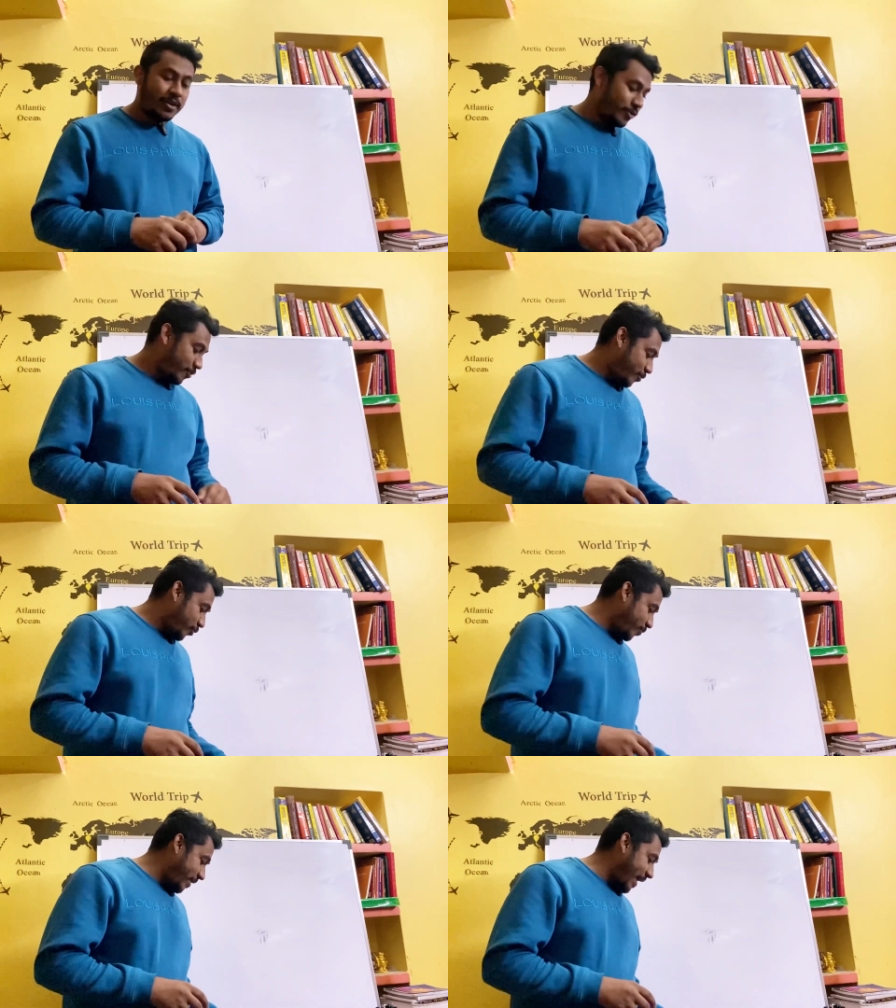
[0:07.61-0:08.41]
তো
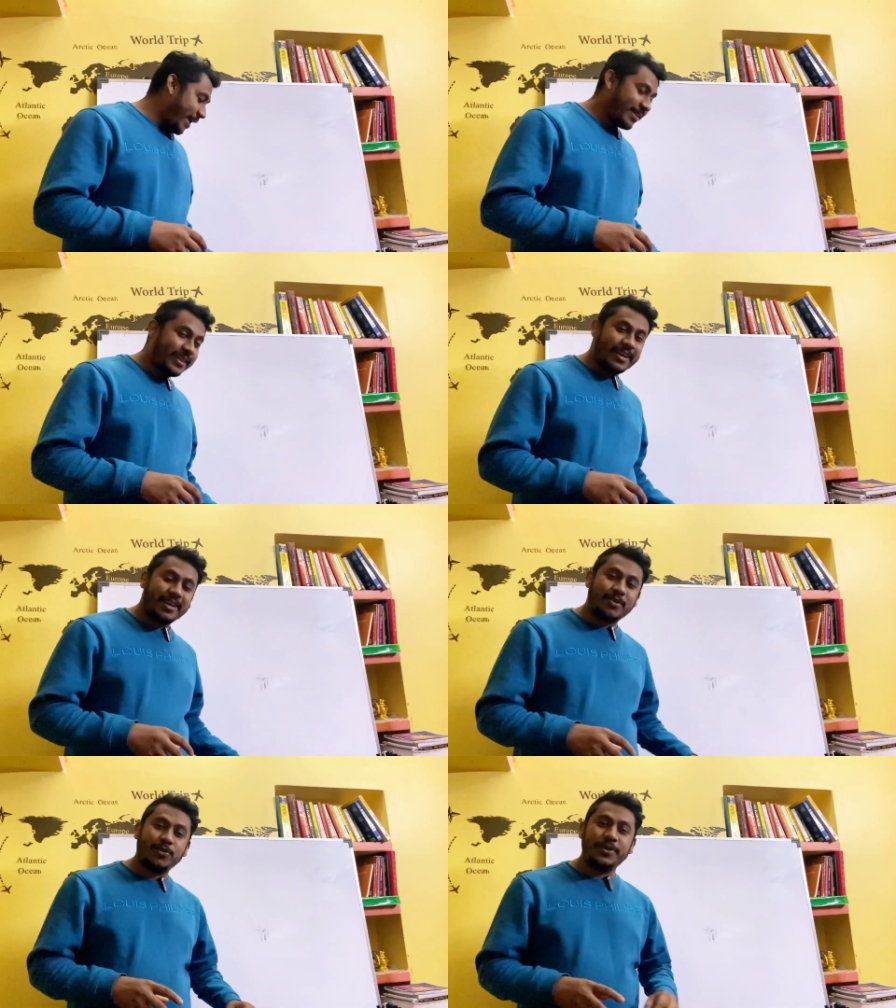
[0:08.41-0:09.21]
প্রথম এক থেকে
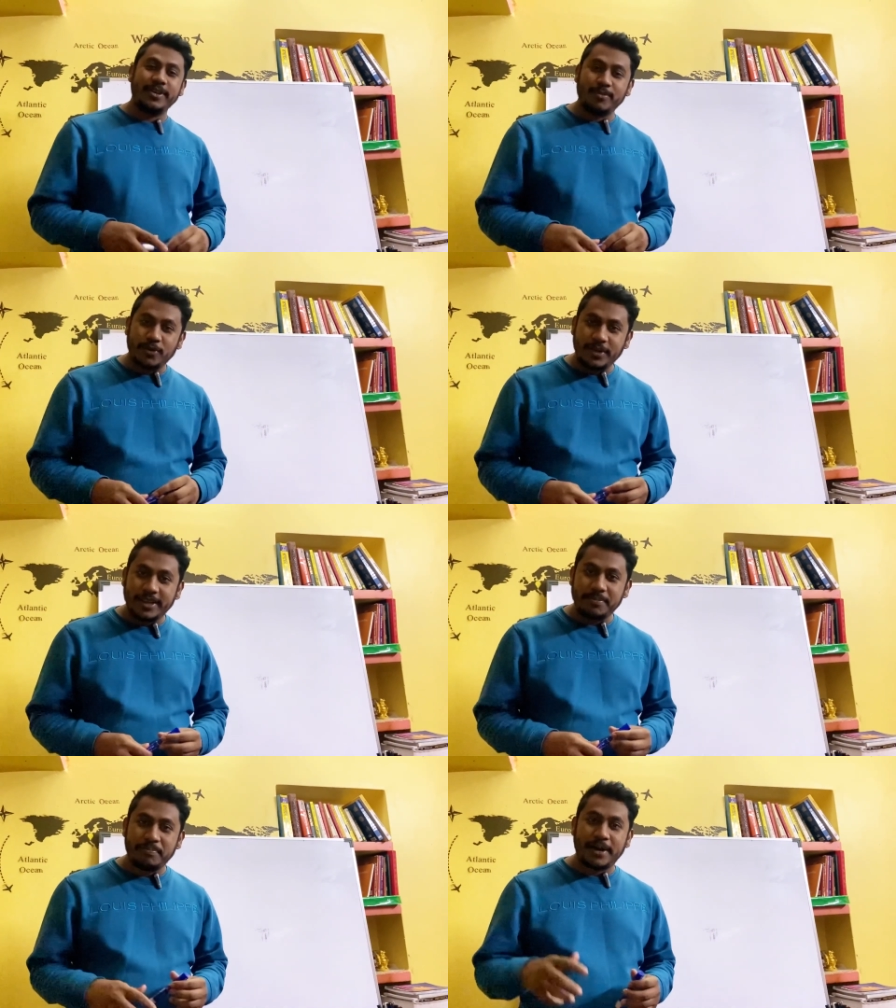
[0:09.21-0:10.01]
কুড়িটি মৌলের
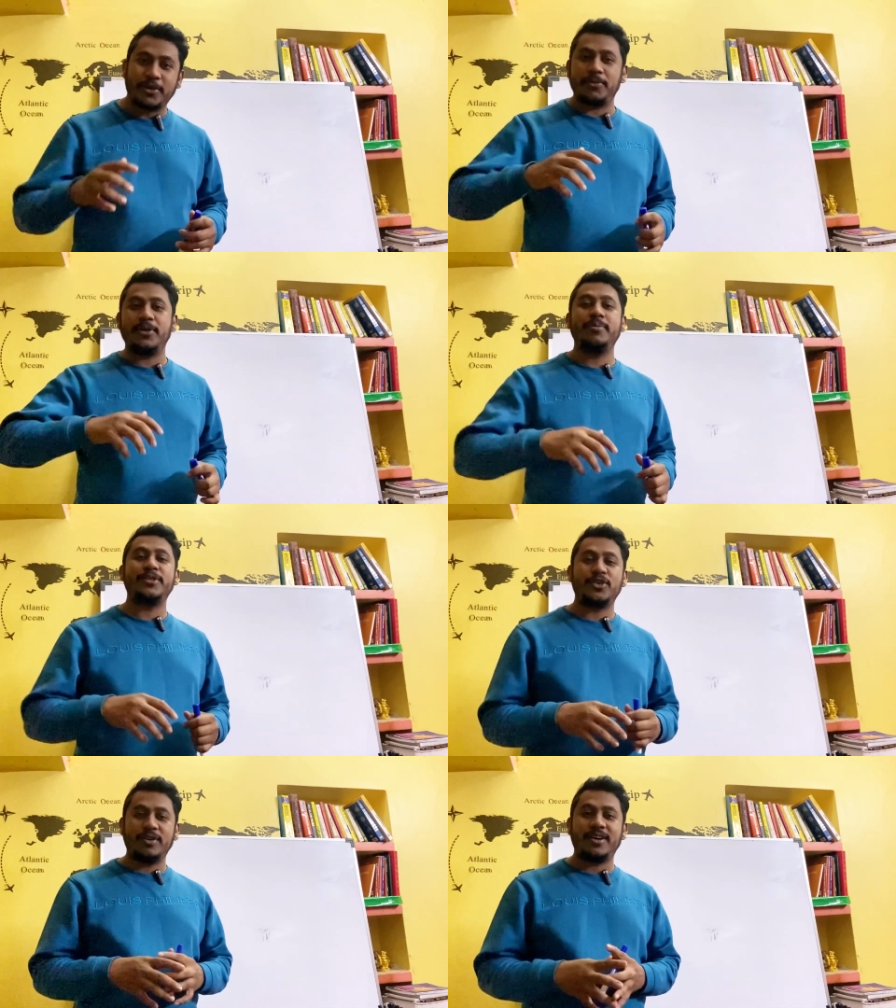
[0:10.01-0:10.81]
পারমাণবিক
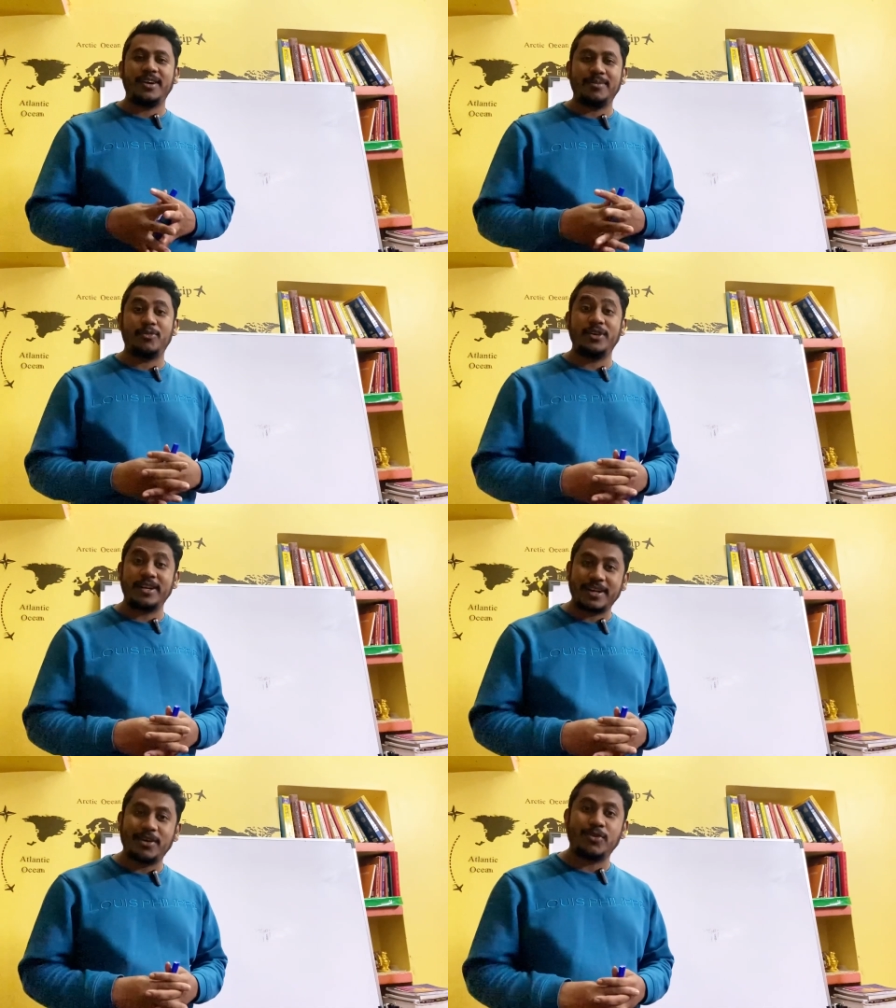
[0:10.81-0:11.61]
সংখ্যা না মনে
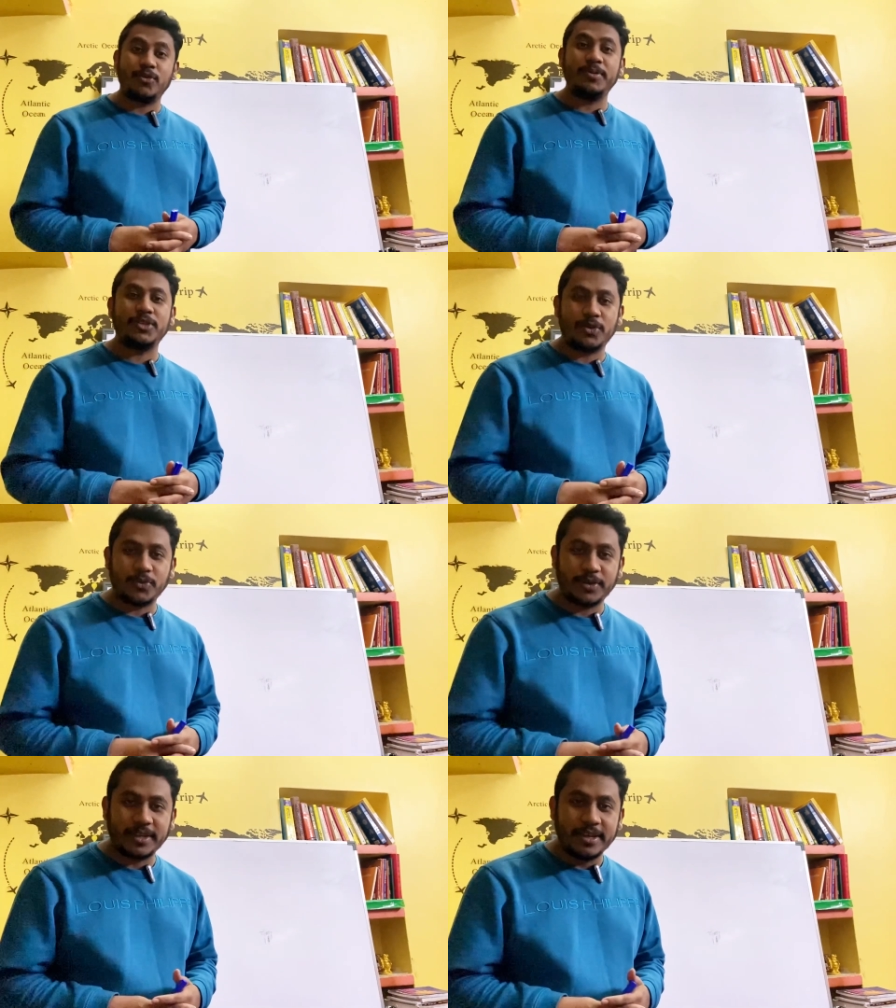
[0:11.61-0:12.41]
রাখাও খুবই জরুরি